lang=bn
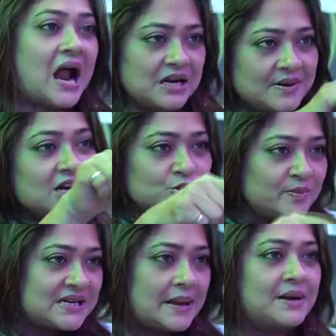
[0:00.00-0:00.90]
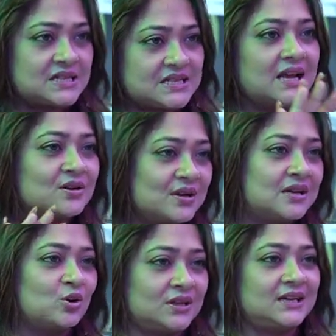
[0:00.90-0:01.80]
আলটিমেটলি তুমি টাইপ কাস্টিংয়ের
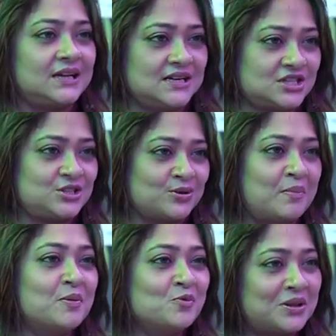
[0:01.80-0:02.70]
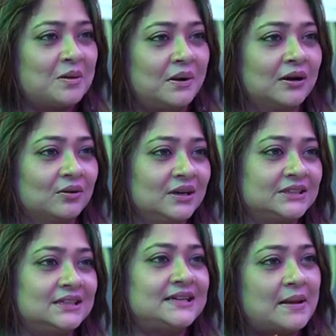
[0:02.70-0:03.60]
এই কথাটাই আসছো আমার মুখে বার করলে
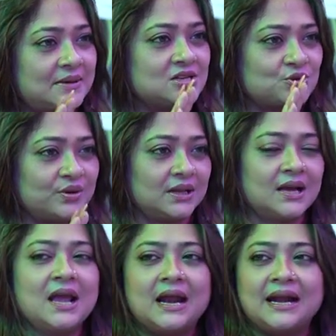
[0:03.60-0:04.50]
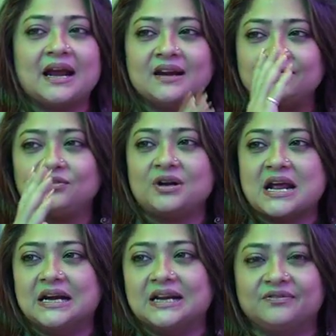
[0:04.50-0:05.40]
সেটা টাইপ কাস্ট করে দেয় নেগেটিভ তো
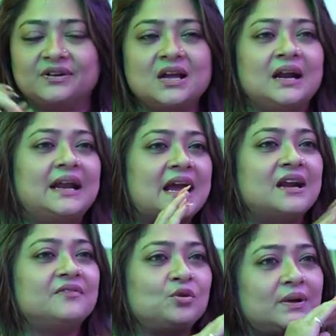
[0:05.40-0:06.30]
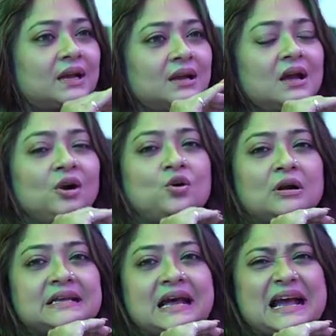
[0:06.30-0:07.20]
নেগেটিভ নেগেটিভ তো মানে
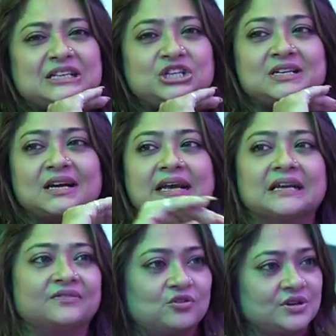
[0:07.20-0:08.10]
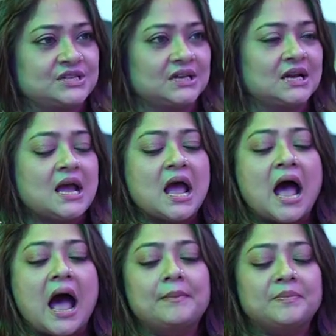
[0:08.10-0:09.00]
রনিদা অ্যাকচুয়ালিয়া নেগেটিভ করেছে
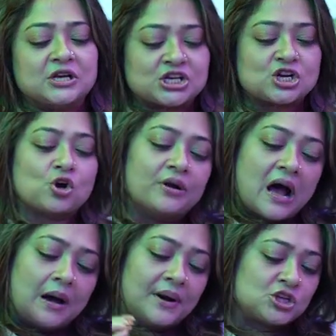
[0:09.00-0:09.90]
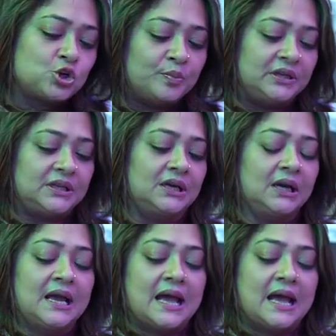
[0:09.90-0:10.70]
আমি বিশ্বাস করো আমার ছবিতে